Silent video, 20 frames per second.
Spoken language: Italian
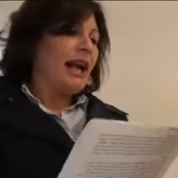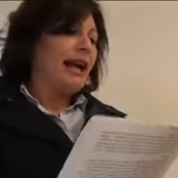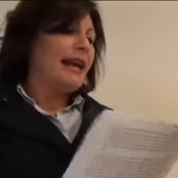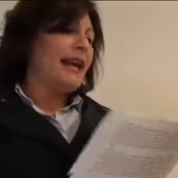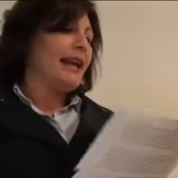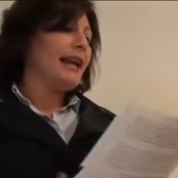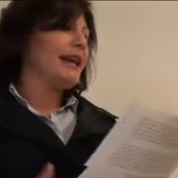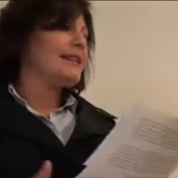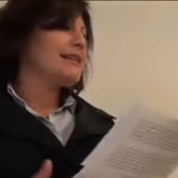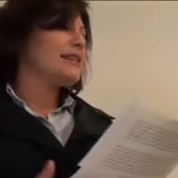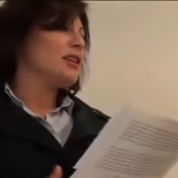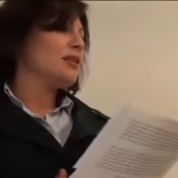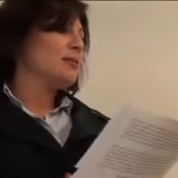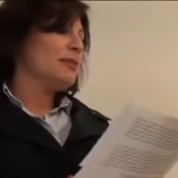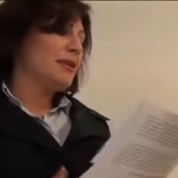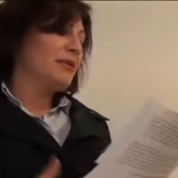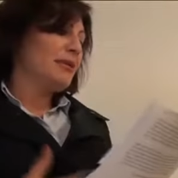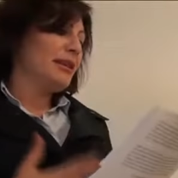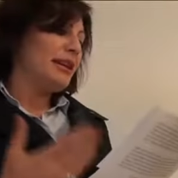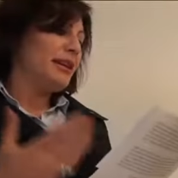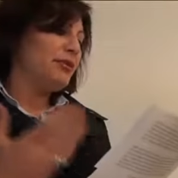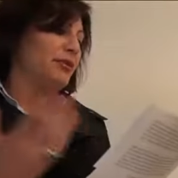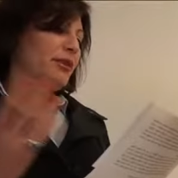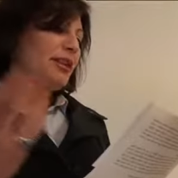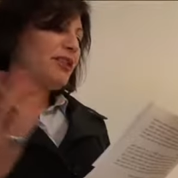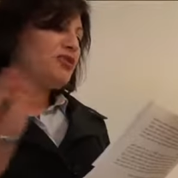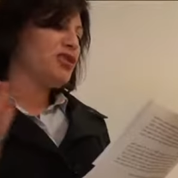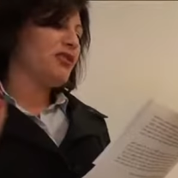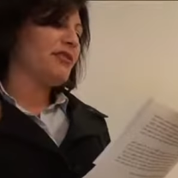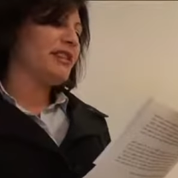hai la casa come quella di
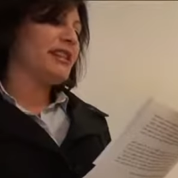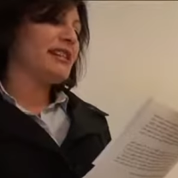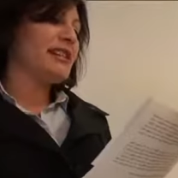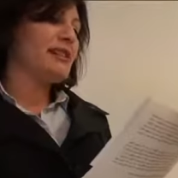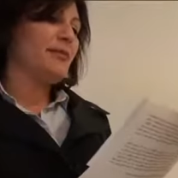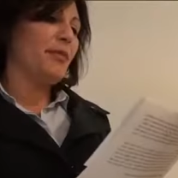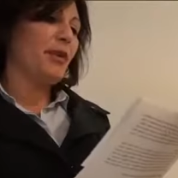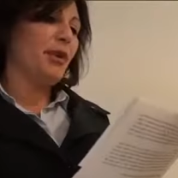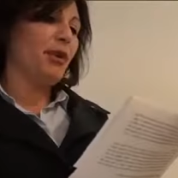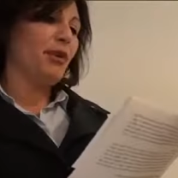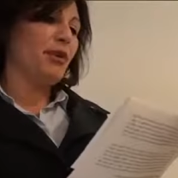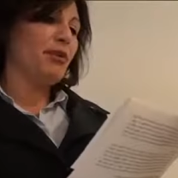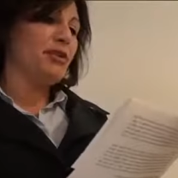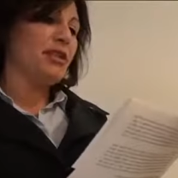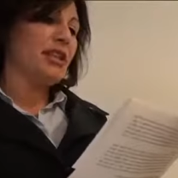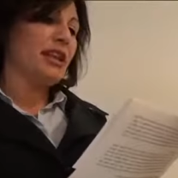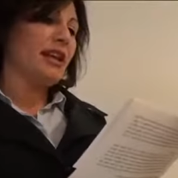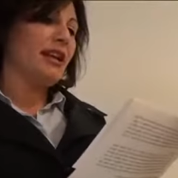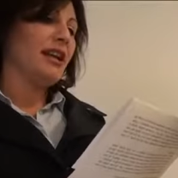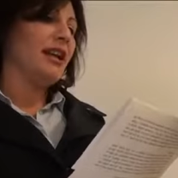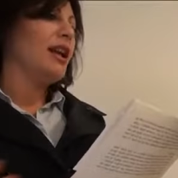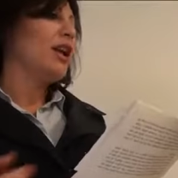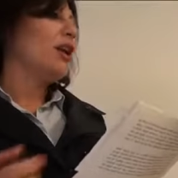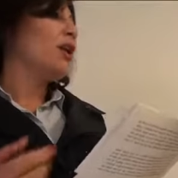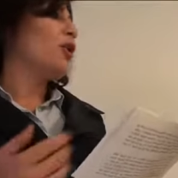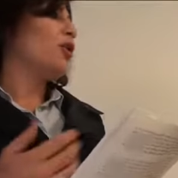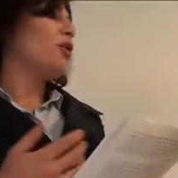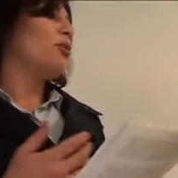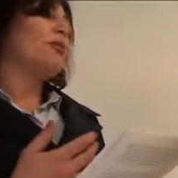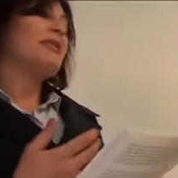una giovane sposa,
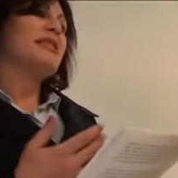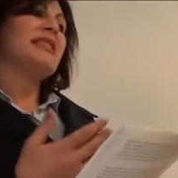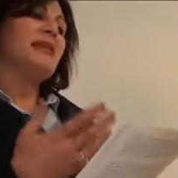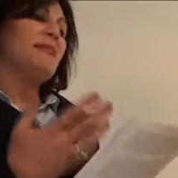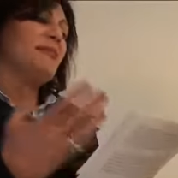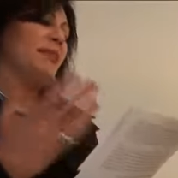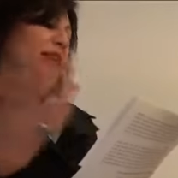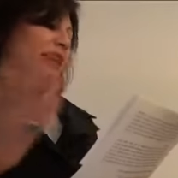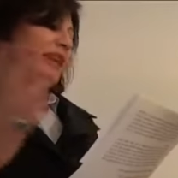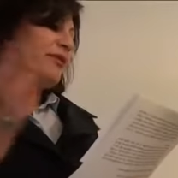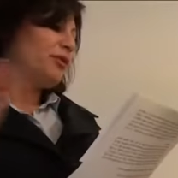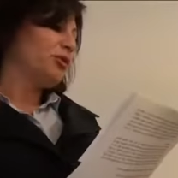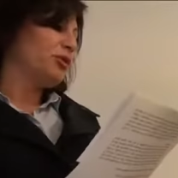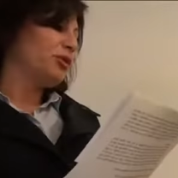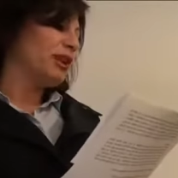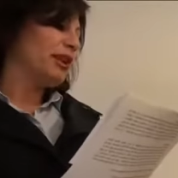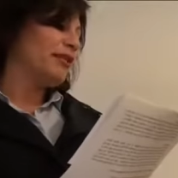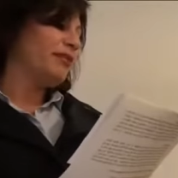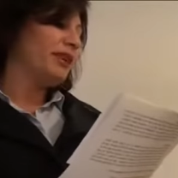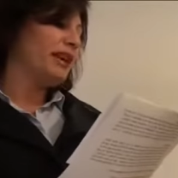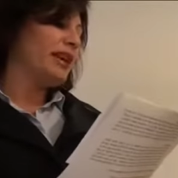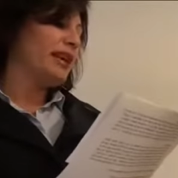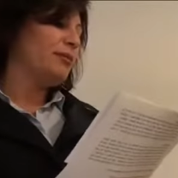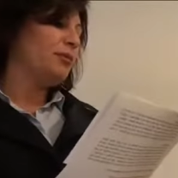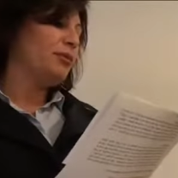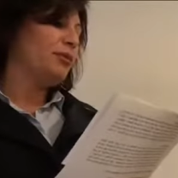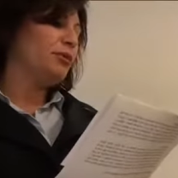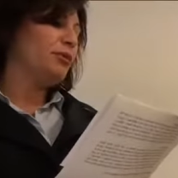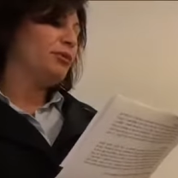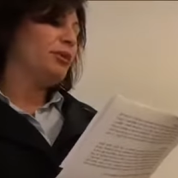con queste belle fotografie ai
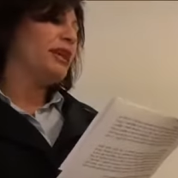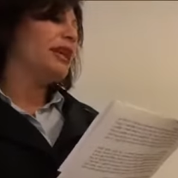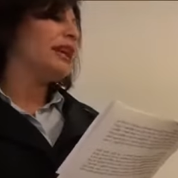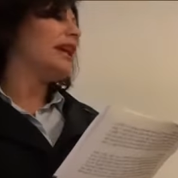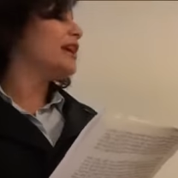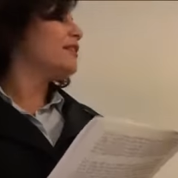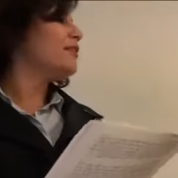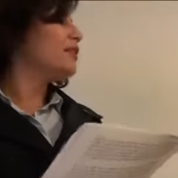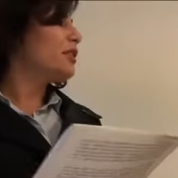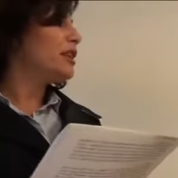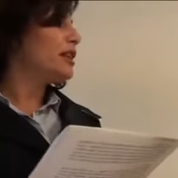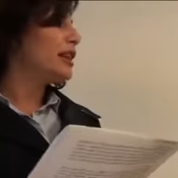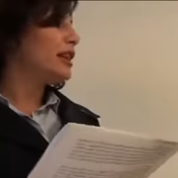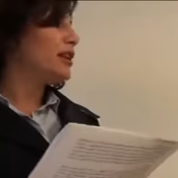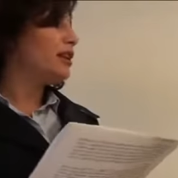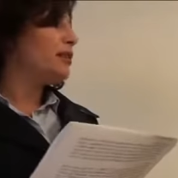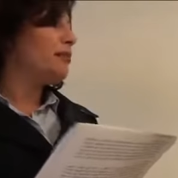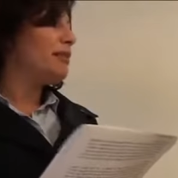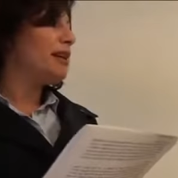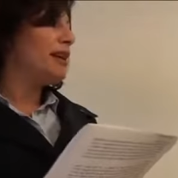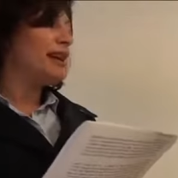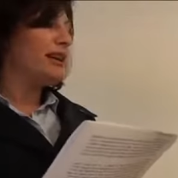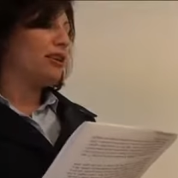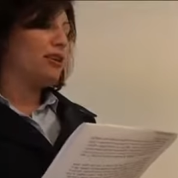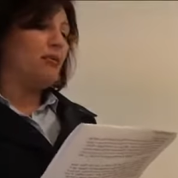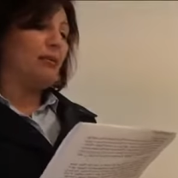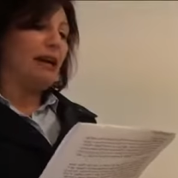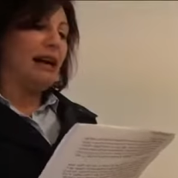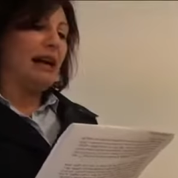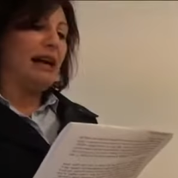muri e i fiori che non
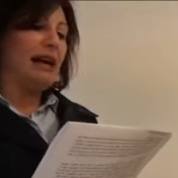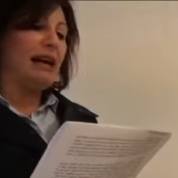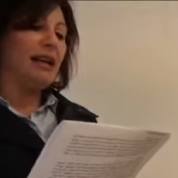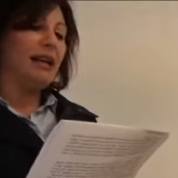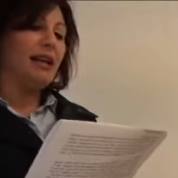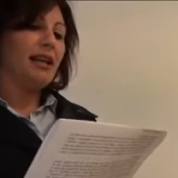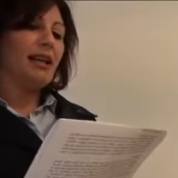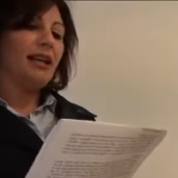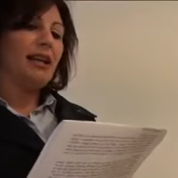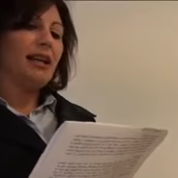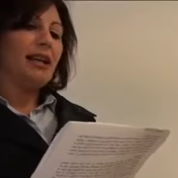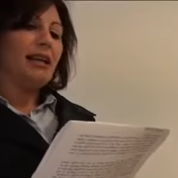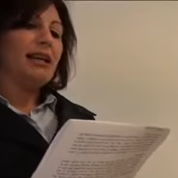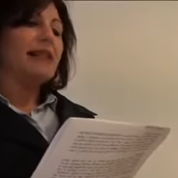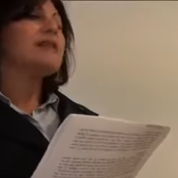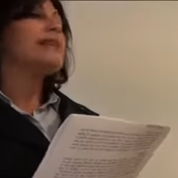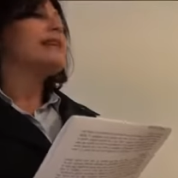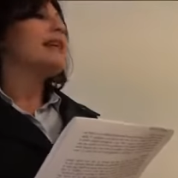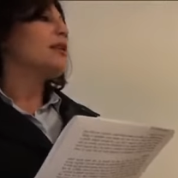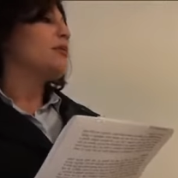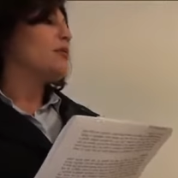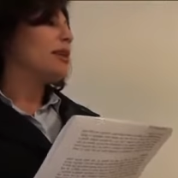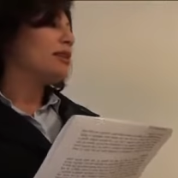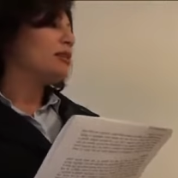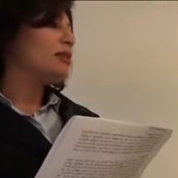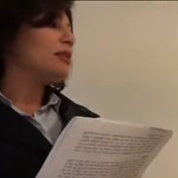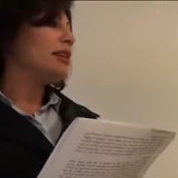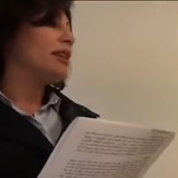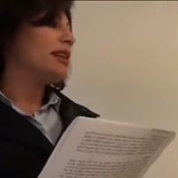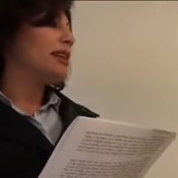mancano mai. Sei il
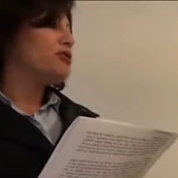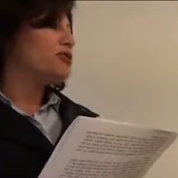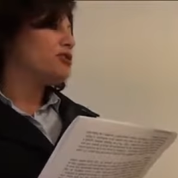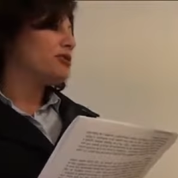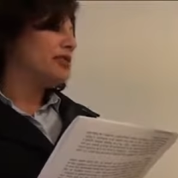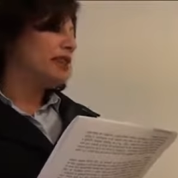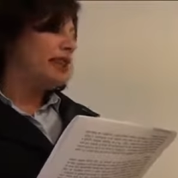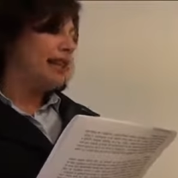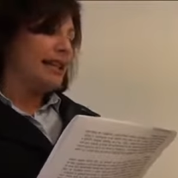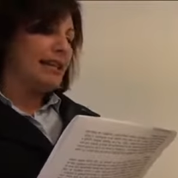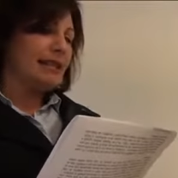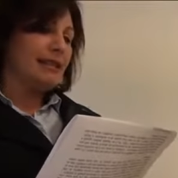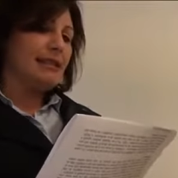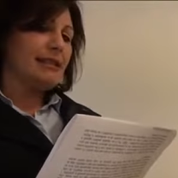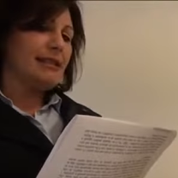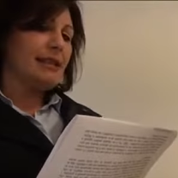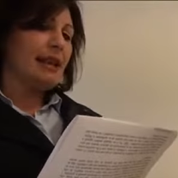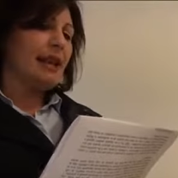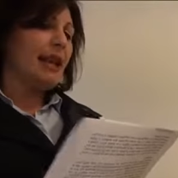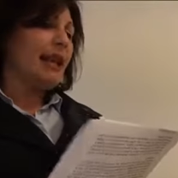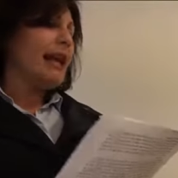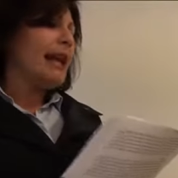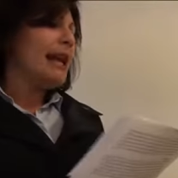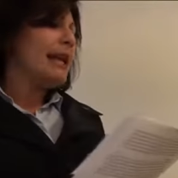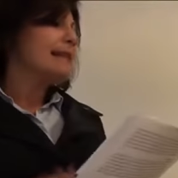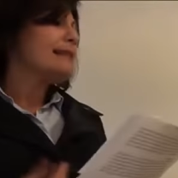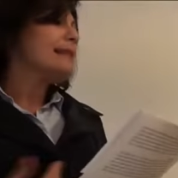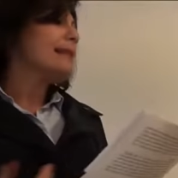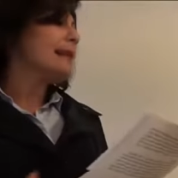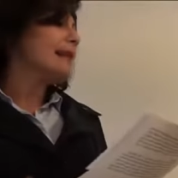quadro della giovinezza
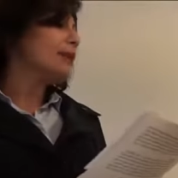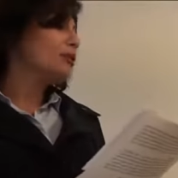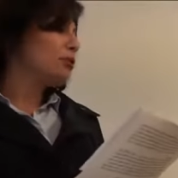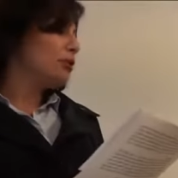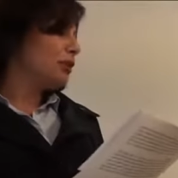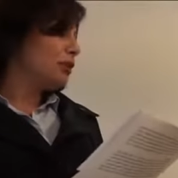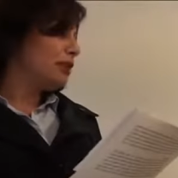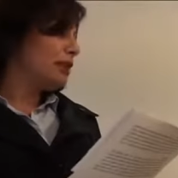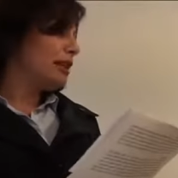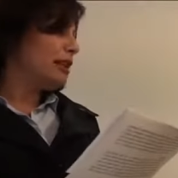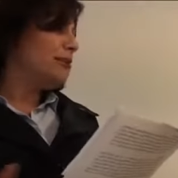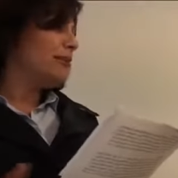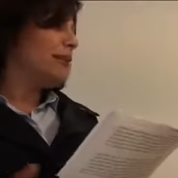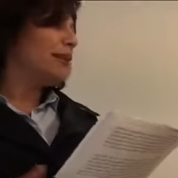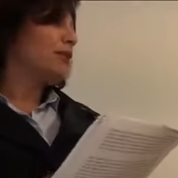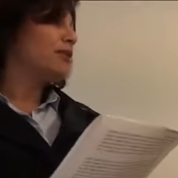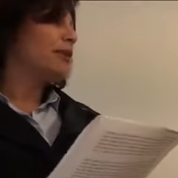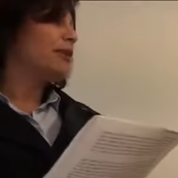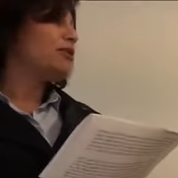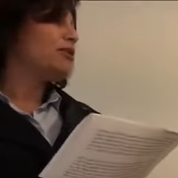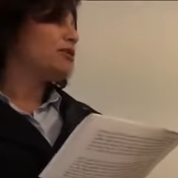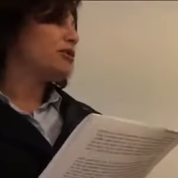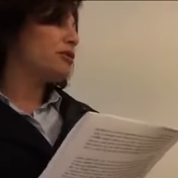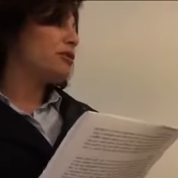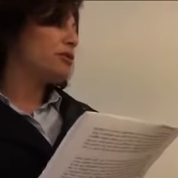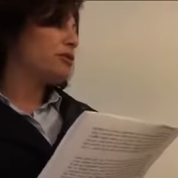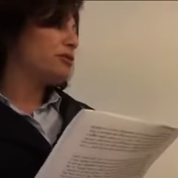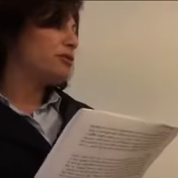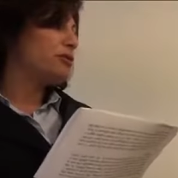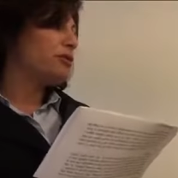il segreto te lo tieni bello
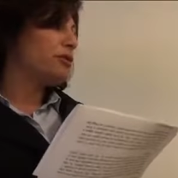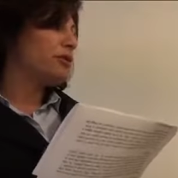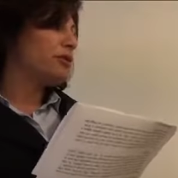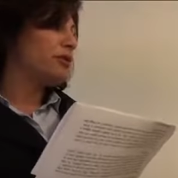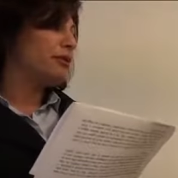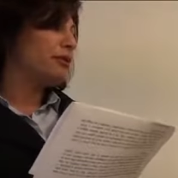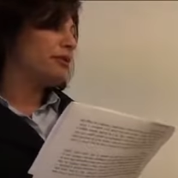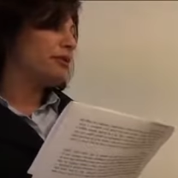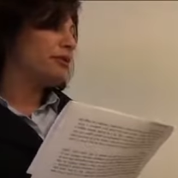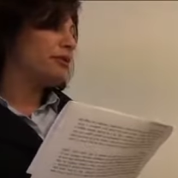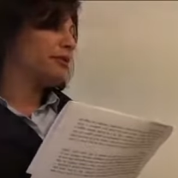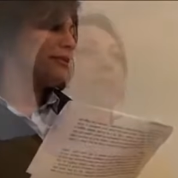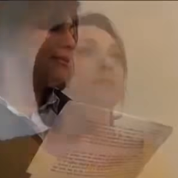nascosto.